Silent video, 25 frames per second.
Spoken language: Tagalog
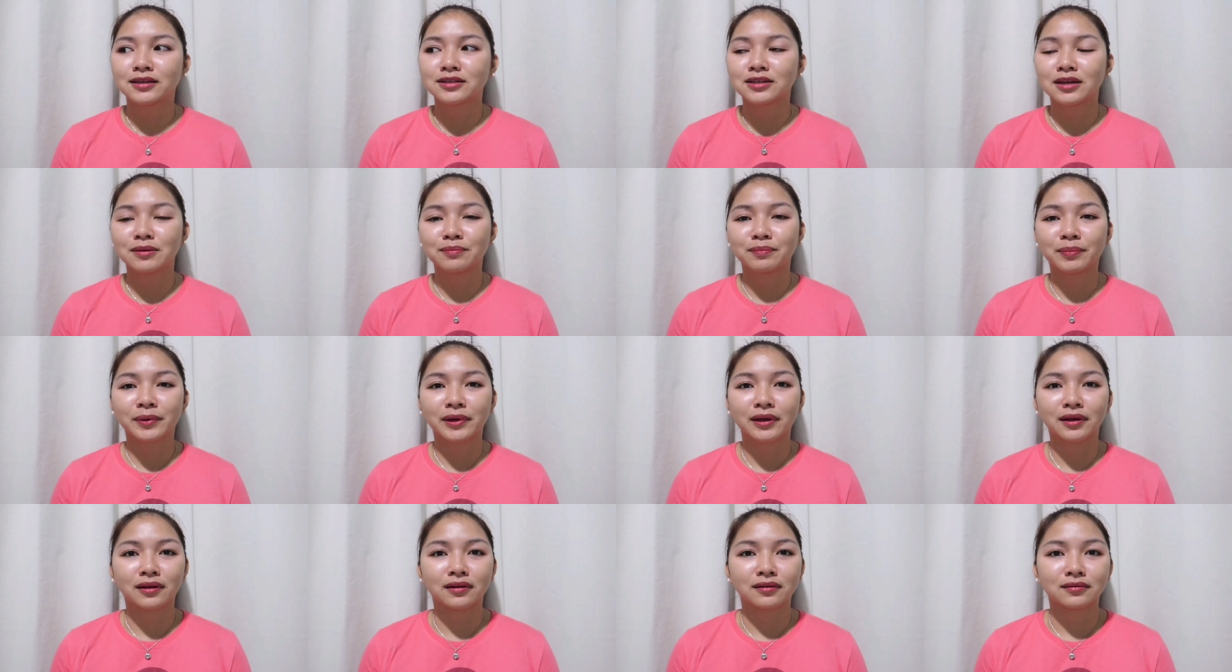Eh
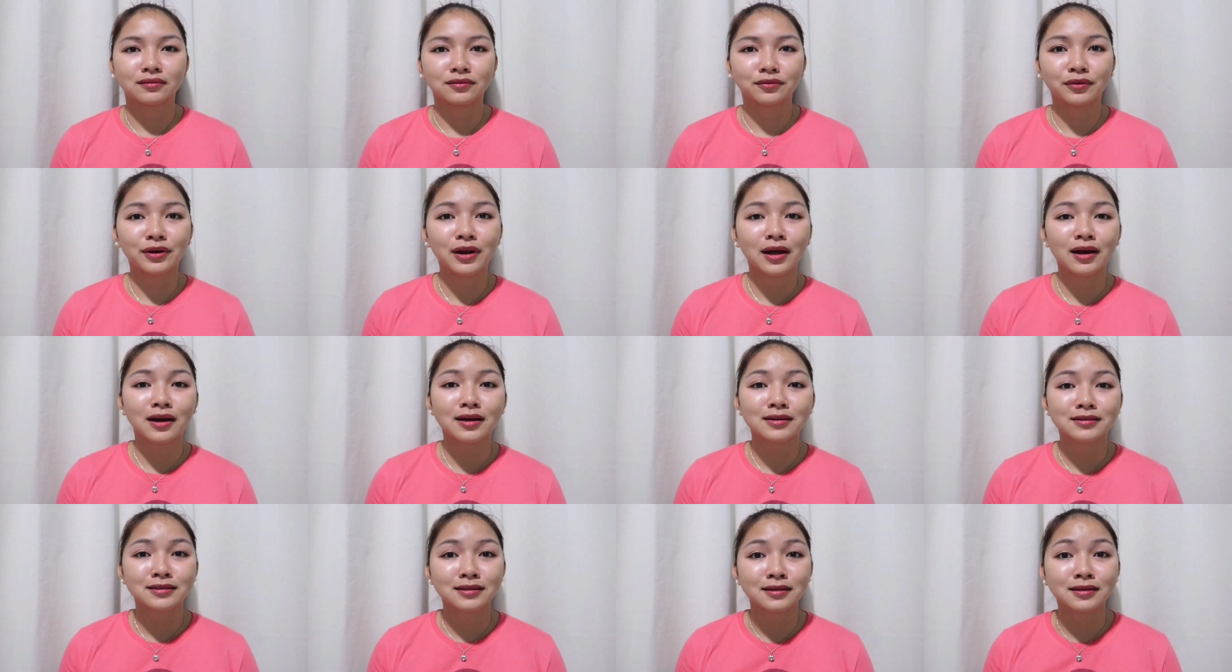syempre,
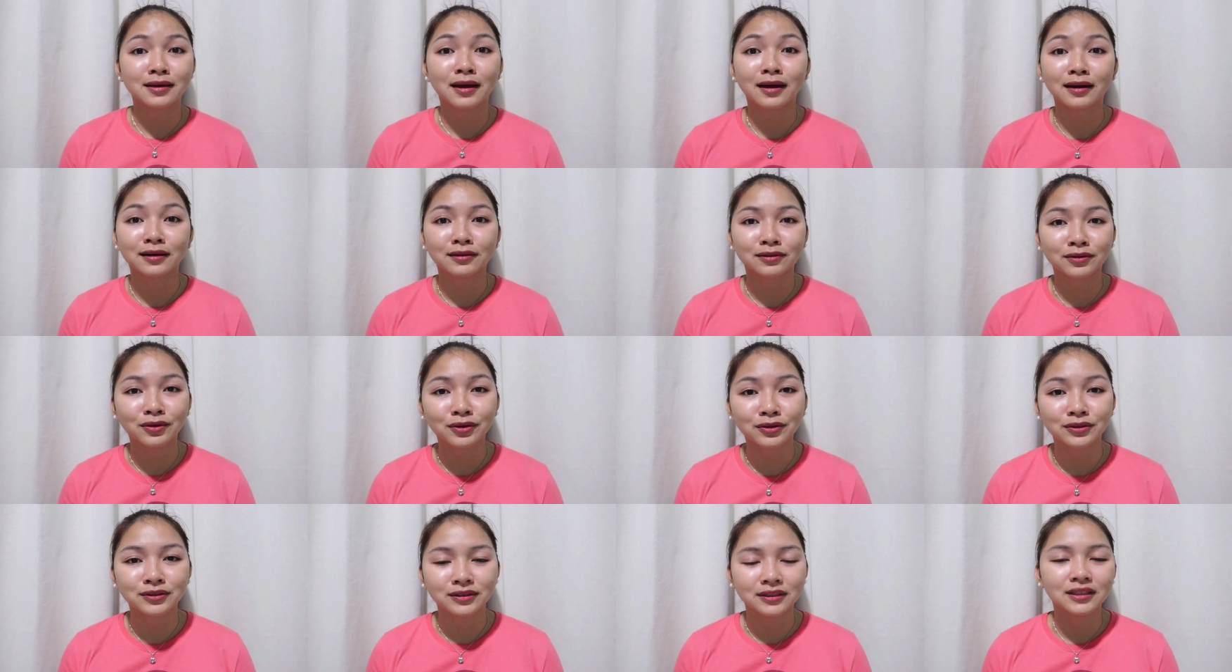wala ka CR
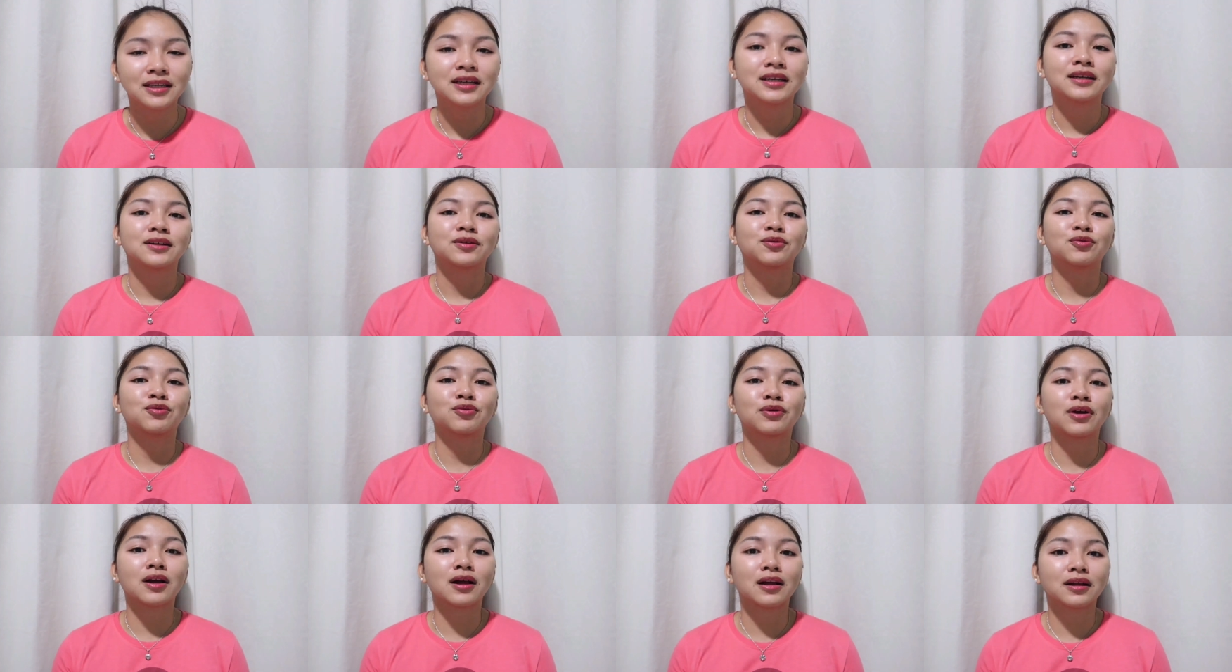nun
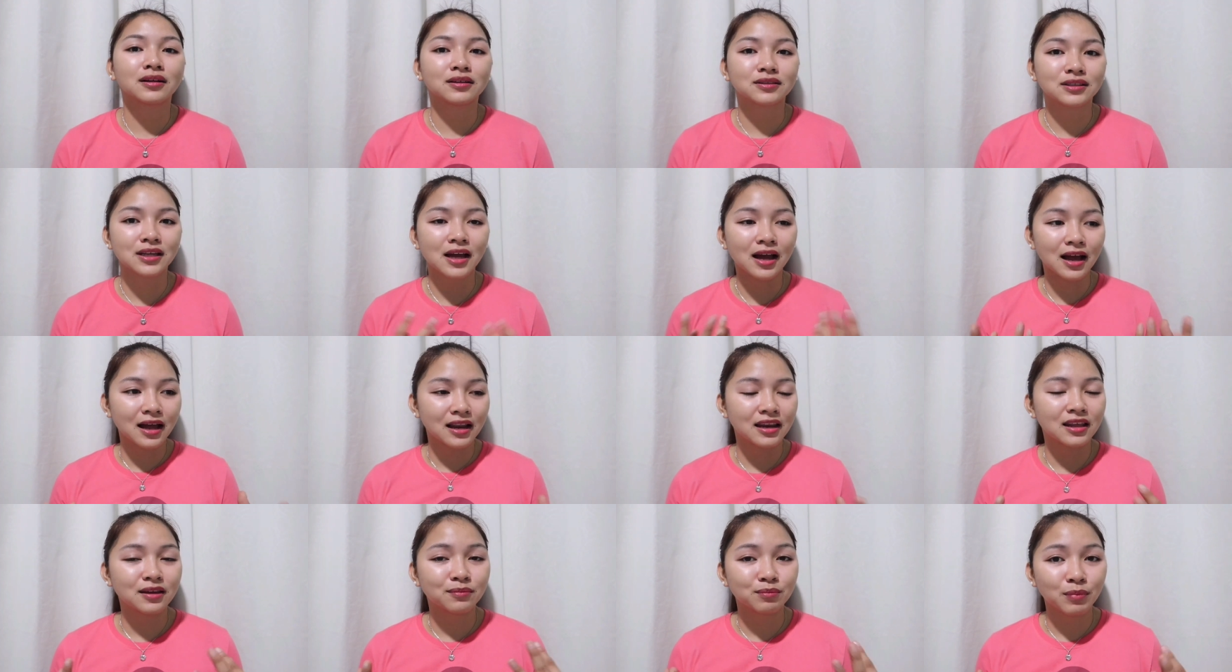kung ka-
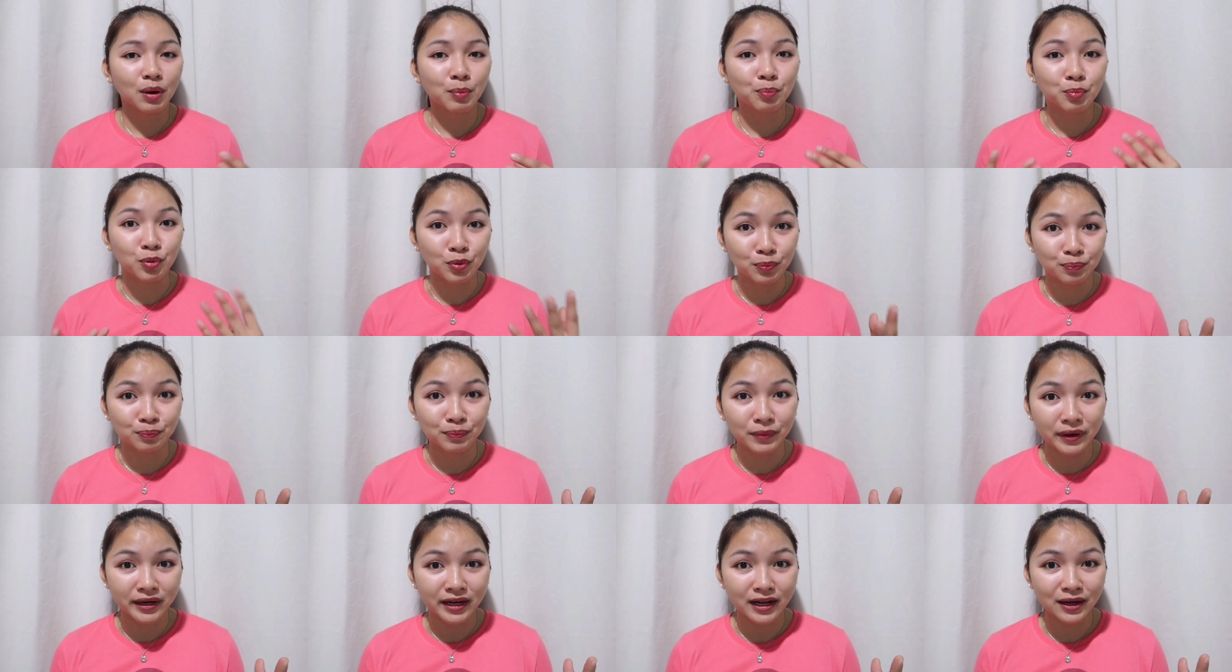sakaling
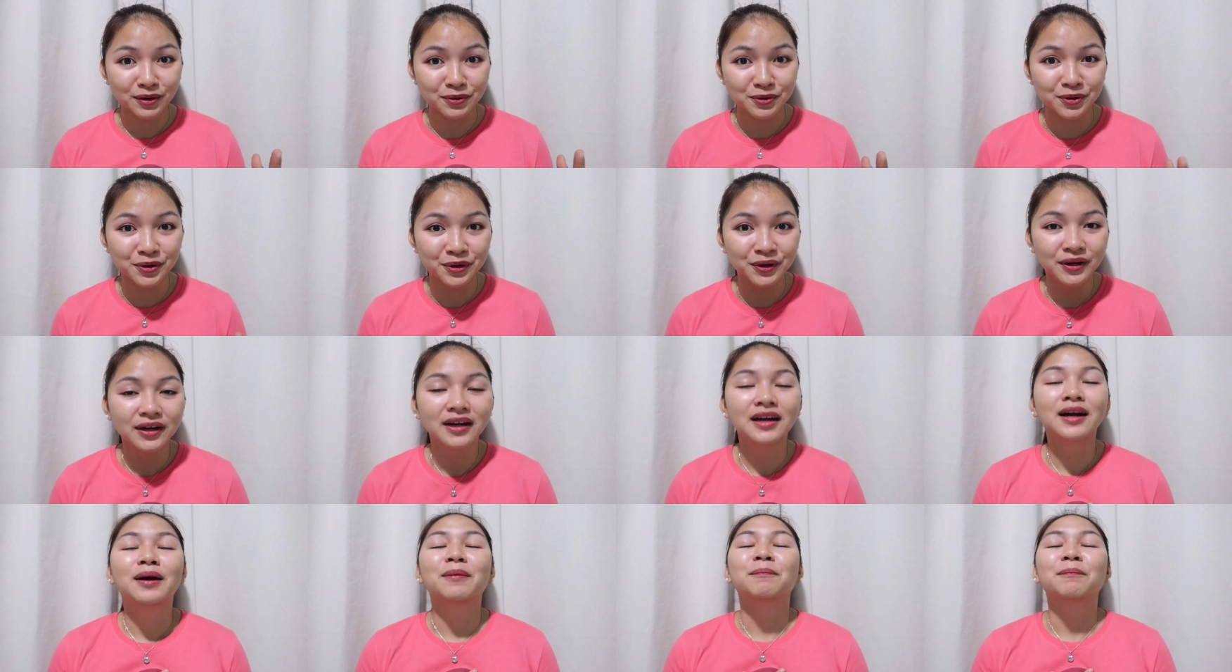mapoop man ako,